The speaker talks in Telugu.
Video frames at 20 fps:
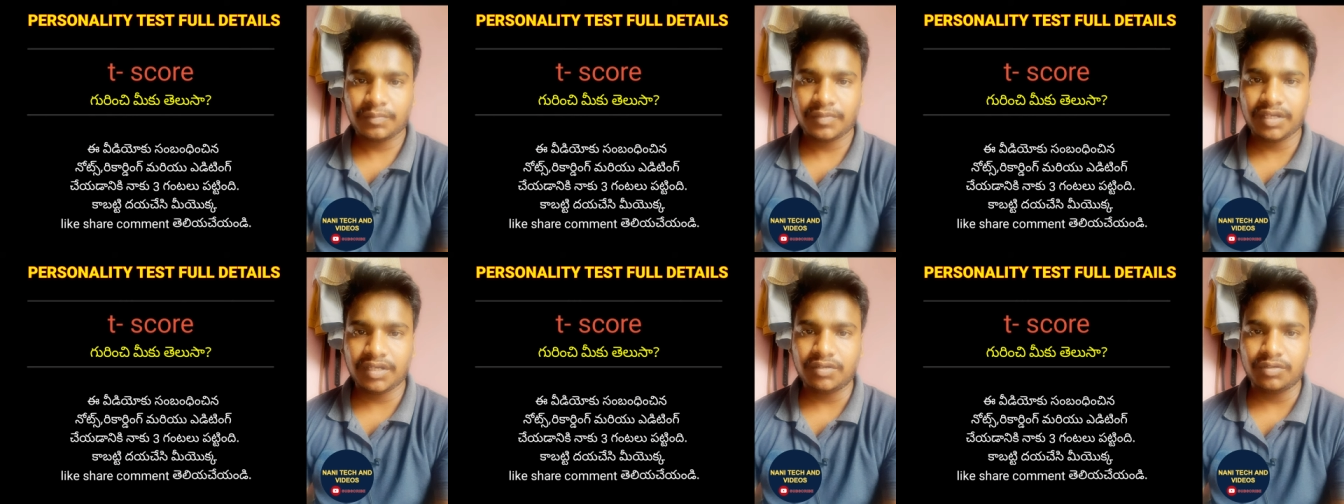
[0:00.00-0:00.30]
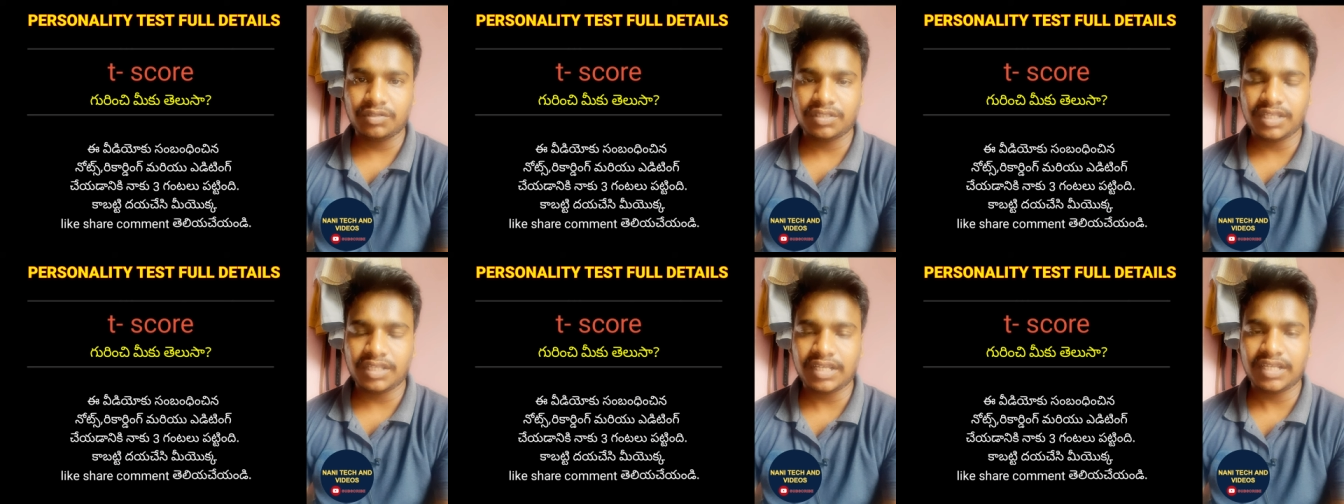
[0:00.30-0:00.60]

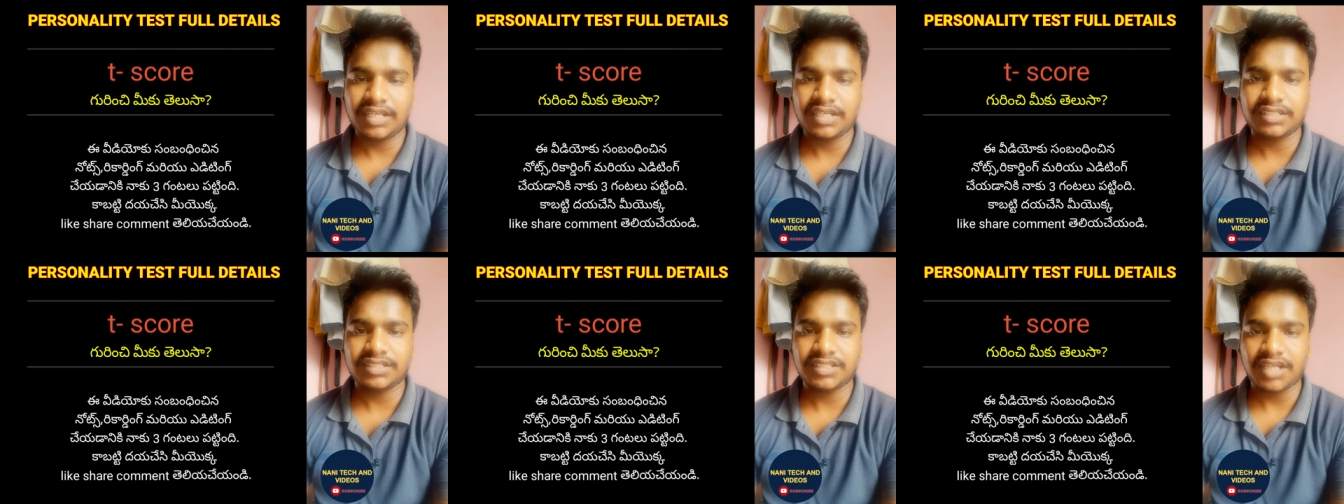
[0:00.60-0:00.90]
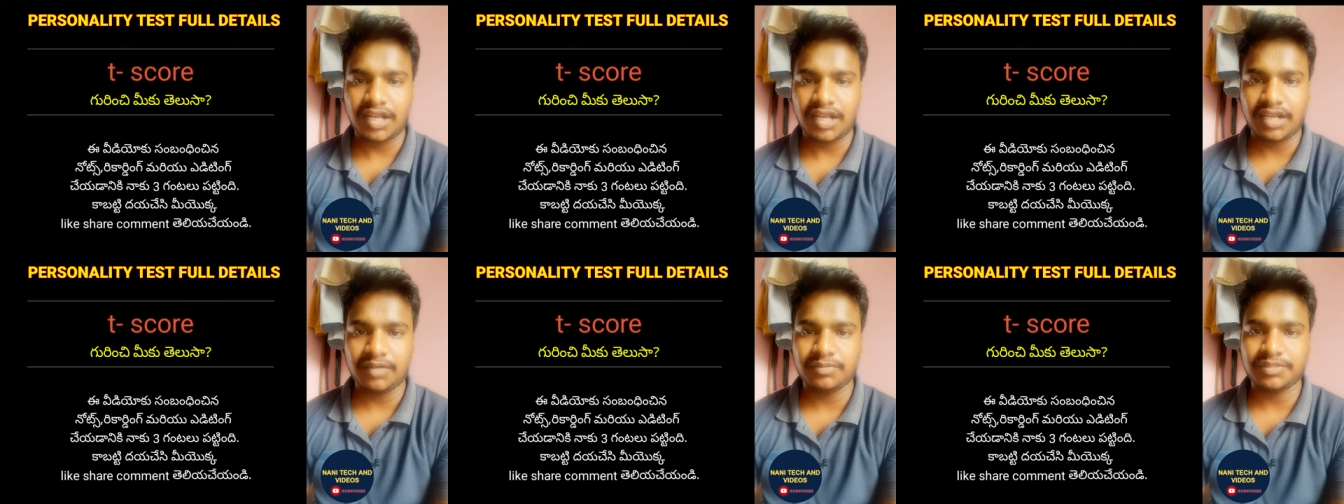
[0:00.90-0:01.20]
మీకు తెలియని
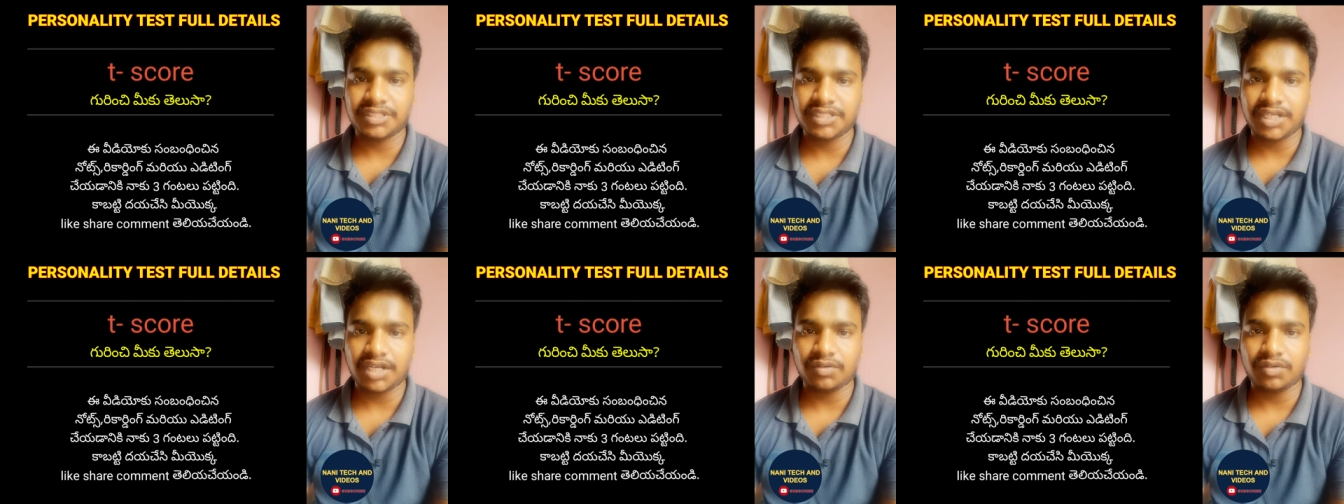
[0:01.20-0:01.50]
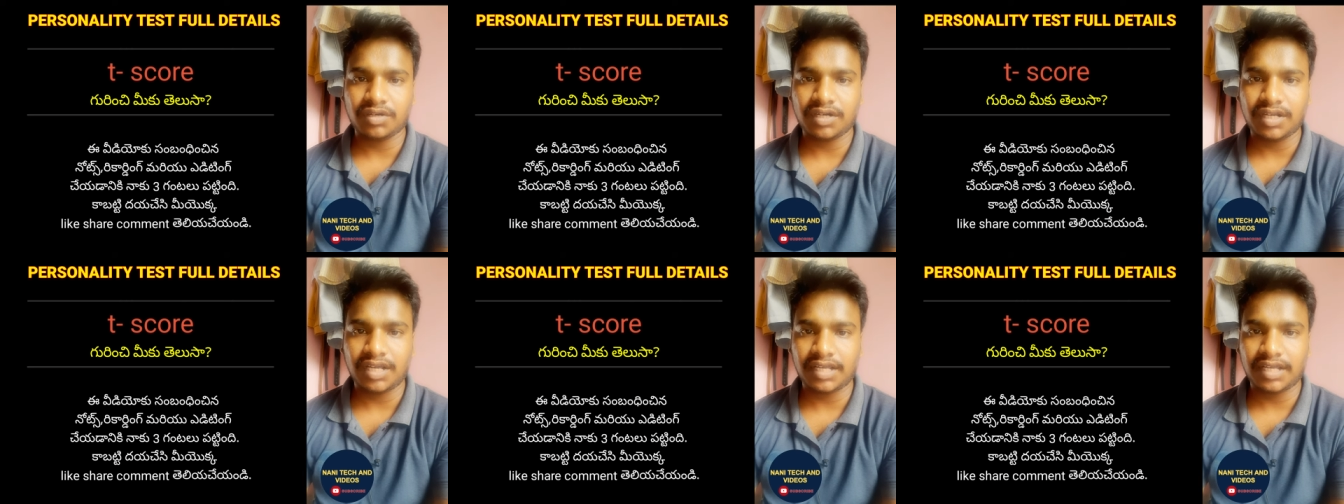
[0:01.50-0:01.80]
చాలా
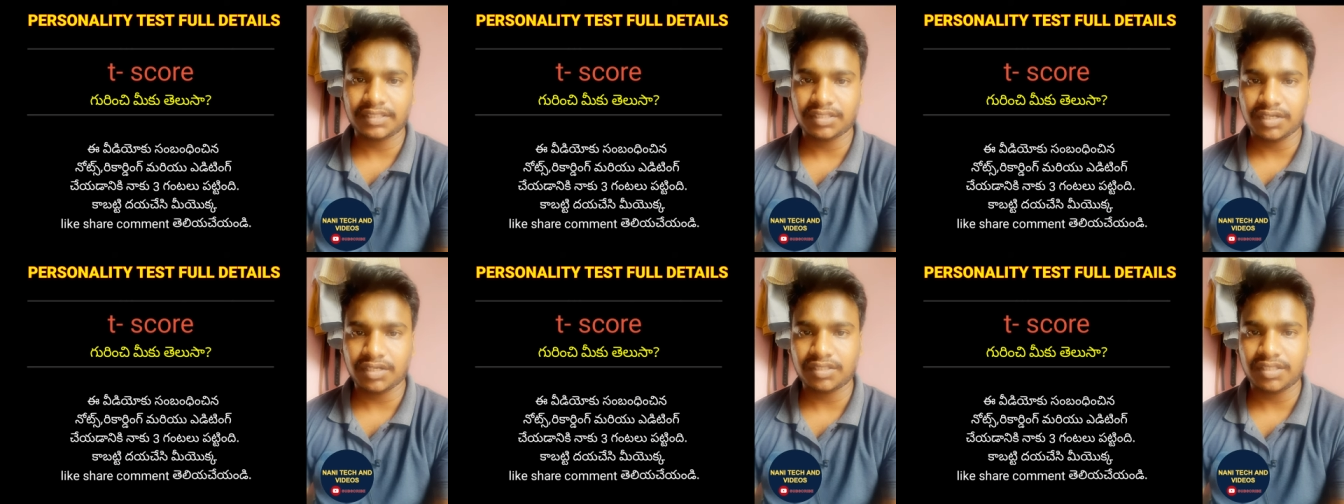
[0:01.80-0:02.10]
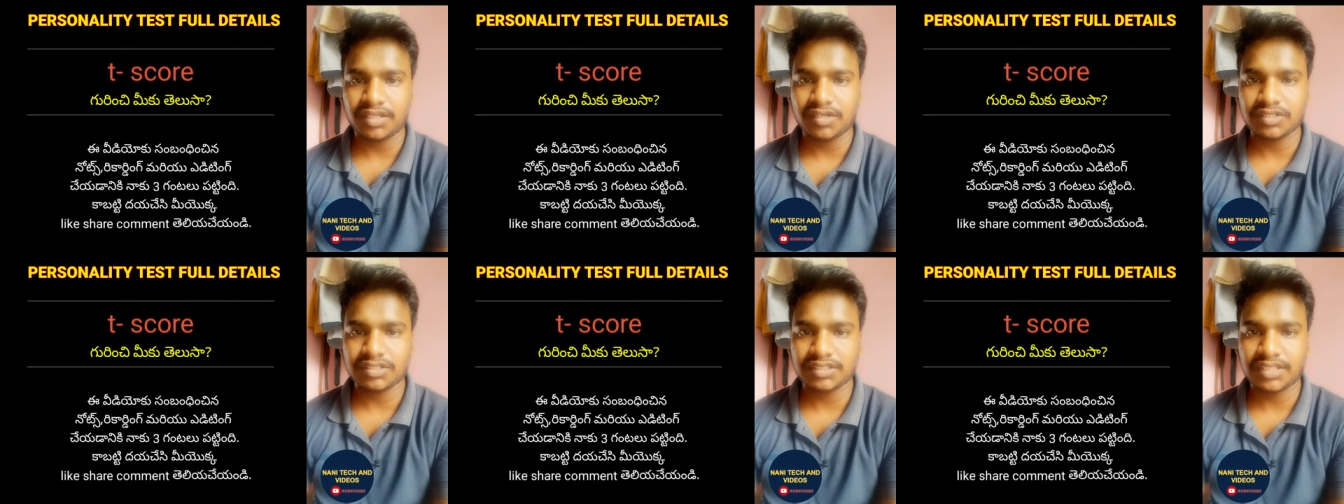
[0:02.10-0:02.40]
విషయాలు కూడా ఇందులో
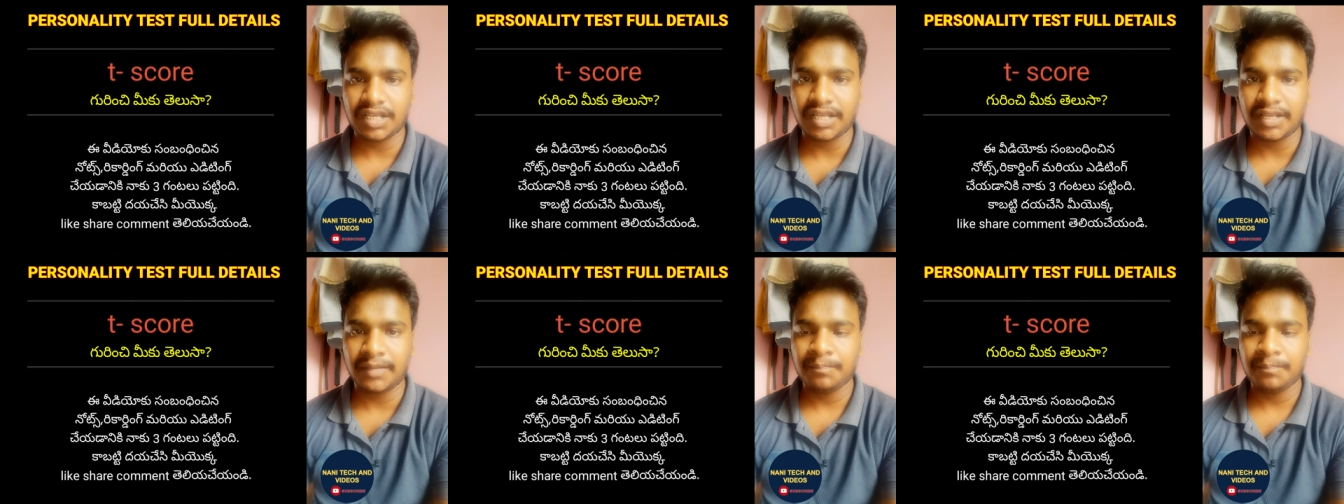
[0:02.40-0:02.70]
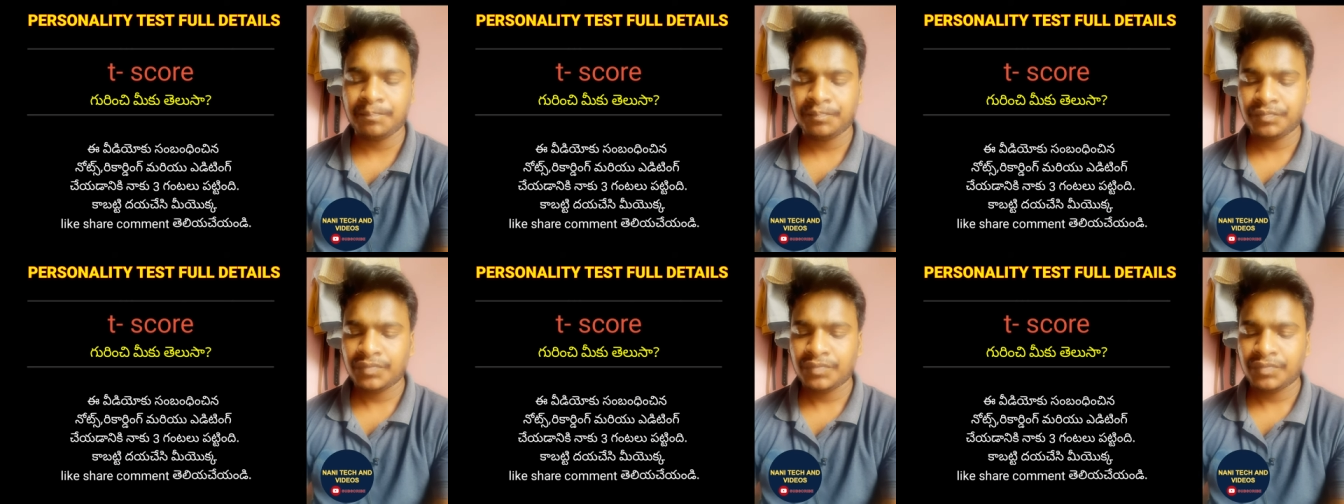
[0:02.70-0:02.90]
తెలుస్తాయి